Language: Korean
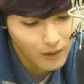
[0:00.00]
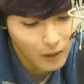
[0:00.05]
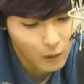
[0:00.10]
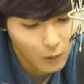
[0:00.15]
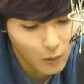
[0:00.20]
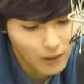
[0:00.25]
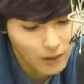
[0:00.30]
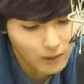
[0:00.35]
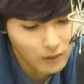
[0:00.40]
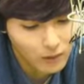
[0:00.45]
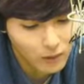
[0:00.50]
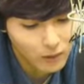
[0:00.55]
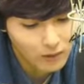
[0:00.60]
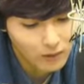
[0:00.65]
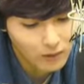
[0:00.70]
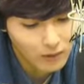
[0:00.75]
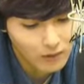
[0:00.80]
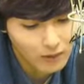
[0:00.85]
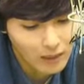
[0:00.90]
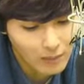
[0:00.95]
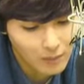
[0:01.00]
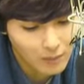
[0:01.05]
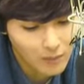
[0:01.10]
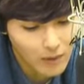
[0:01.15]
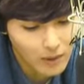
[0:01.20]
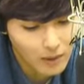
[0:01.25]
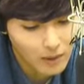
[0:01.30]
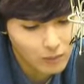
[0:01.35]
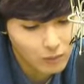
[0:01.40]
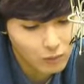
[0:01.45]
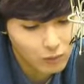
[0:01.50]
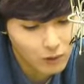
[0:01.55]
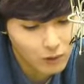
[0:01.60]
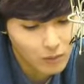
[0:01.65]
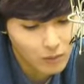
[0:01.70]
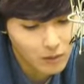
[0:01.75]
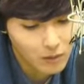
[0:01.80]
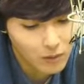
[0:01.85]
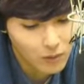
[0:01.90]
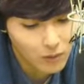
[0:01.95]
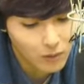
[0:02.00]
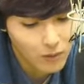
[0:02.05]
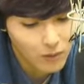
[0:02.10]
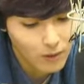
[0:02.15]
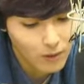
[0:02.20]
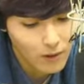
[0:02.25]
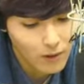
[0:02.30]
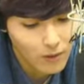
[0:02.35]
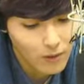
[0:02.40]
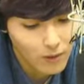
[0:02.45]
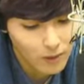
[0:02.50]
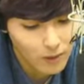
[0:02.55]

왜 이리 저는 아빠에게 무심했던 걸까요?